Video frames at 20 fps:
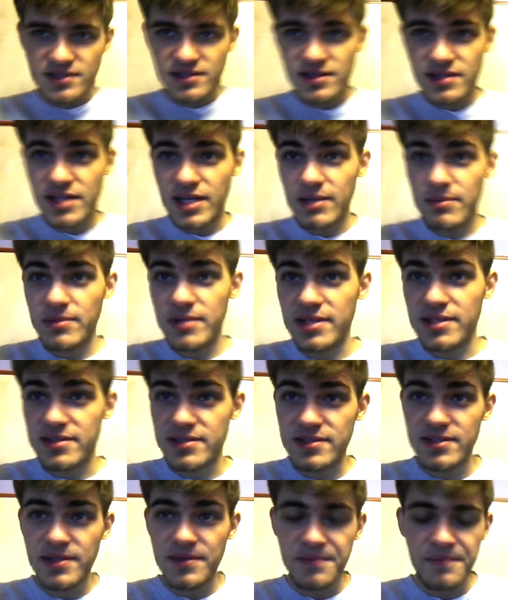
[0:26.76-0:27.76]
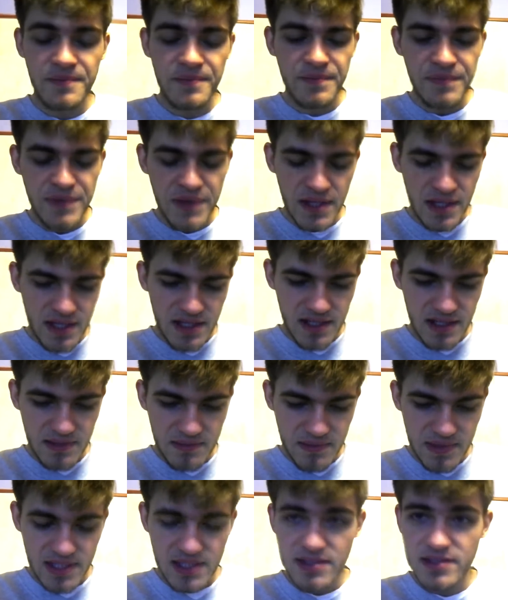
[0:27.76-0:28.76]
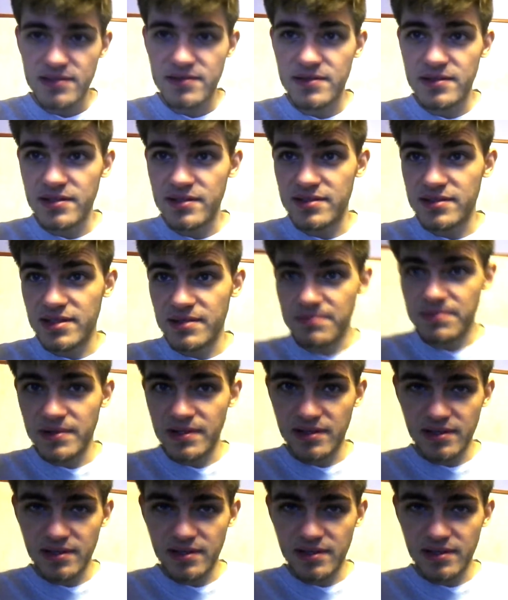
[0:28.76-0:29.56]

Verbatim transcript: Tam jest. I masz zastrapać